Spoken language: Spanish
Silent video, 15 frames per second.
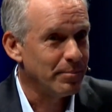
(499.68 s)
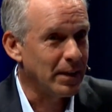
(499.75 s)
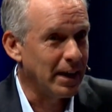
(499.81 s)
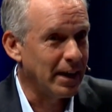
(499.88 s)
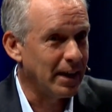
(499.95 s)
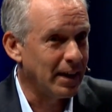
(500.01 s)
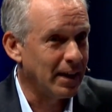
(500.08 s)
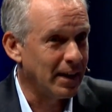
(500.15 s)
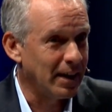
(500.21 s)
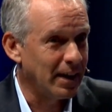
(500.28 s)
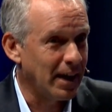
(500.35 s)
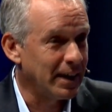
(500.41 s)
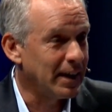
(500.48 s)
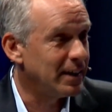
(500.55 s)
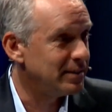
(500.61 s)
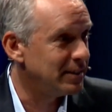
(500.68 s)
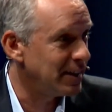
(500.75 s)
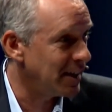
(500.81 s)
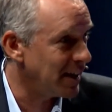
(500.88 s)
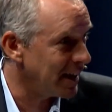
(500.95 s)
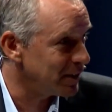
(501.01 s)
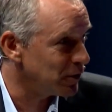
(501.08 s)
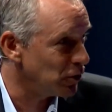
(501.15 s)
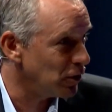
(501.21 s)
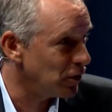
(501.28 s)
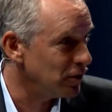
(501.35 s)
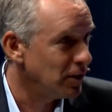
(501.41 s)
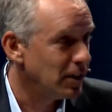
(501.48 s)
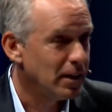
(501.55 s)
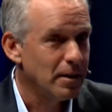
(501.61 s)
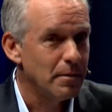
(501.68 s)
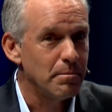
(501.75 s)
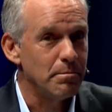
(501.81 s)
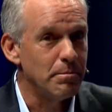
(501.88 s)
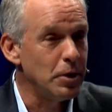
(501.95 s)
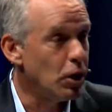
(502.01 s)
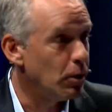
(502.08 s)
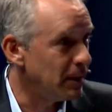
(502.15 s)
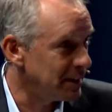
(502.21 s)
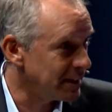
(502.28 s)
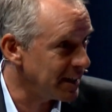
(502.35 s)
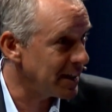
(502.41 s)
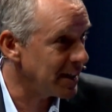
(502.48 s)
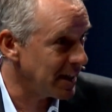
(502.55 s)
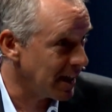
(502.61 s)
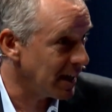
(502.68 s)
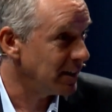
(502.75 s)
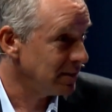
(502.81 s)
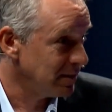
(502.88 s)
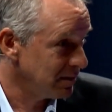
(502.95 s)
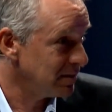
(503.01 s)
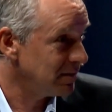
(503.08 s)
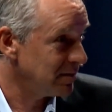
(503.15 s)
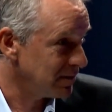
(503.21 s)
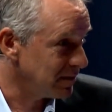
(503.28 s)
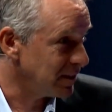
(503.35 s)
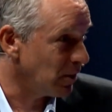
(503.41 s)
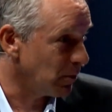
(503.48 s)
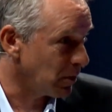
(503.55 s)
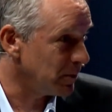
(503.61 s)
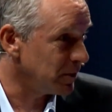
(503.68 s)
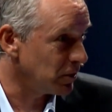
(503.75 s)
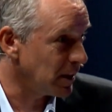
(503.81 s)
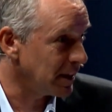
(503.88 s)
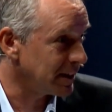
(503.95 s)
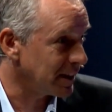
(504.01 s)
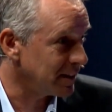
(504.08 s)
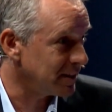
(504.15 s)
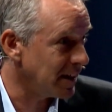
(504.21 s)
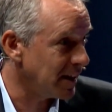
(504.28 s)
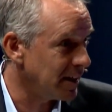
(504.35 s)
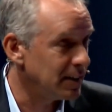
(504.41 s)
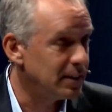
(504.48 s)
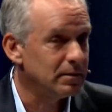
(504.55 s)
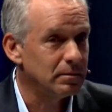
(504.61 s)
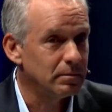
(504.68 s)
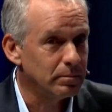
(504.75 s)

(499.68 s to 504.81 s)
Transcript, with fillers: eh, análisis de datos, biometría, lo que mencionaste recién,